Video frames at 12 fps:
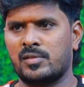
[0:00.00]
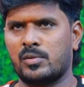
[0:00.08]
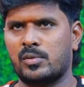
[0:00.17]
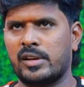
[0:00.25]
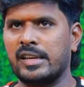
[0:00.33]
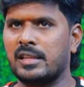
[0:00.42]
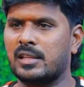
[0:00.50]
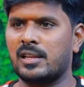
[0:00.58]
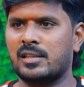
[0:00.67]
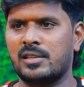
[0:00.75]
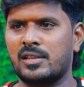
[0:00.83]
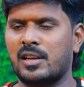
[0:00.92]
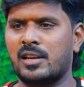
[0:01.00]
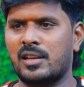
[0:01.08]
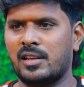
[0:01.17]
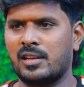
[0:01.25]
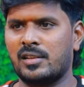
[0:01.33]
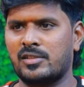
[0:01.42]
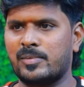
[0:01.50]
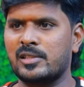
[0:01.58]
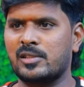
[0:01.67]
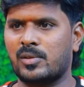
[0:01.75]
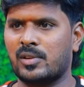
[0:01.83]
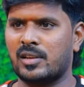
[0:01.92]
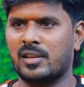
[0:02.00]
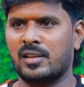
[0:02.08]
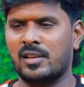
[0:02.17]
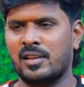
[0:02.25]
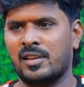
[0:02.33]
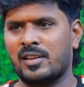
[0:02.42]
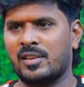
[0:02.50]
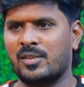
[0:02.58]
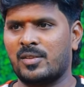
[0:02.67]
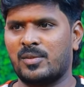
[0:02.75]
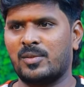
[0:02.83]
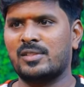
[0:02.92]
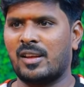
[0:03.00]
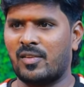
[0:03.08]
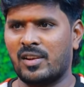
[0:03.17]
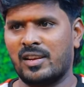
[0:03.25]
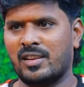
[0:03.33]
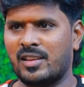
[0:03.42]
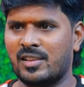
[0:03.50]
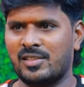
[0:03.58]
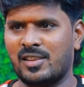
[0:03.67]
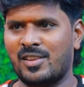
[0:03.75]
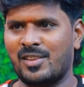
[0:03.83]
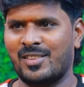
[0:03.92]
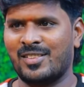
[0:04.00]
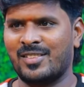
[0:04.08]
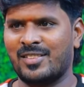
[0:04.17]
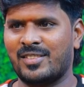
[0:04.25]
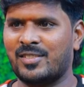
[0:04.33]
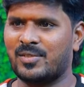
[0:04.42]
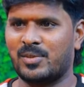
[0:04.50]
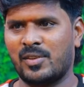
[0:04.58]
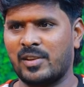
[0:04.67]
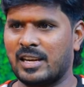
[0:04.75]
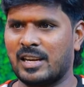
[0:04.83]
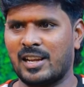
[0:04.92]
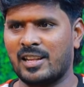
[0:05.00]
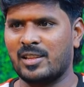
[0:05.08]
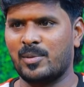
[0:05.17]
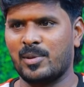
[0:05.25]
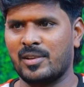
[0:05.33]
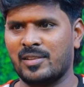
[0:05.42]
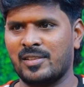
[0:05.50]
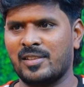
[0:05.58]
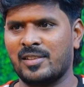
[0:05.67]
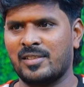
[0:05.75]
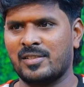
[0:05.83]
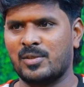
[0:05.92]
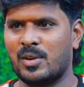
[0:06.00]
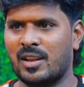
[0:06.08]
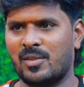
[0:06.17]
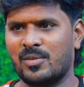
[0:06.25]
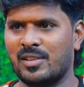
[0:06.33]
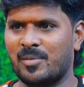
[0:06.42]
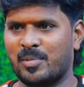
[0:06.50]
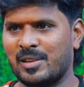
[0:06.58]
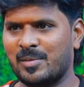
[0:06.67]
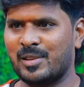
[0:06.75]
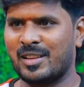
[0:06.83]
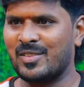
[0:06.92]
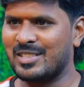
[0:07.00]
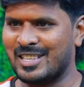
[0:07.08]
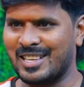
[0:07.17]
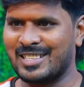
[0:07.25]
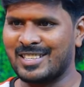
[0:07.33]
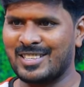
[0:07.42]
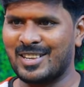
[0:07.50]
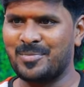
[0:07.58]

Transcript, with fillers: సో ఎయిత్ క్లాస్ నుండి అంటే ఇంచుమించు ఒక ఒక సెవెన్ ఎయిట్ ఇయర్స్ ఉన్నావు ఇక్కడ హైదరాబాద్ సో ఎలా ఉంది అప్పటికి ఇప్పుడు ఏమైనా చేంజెస్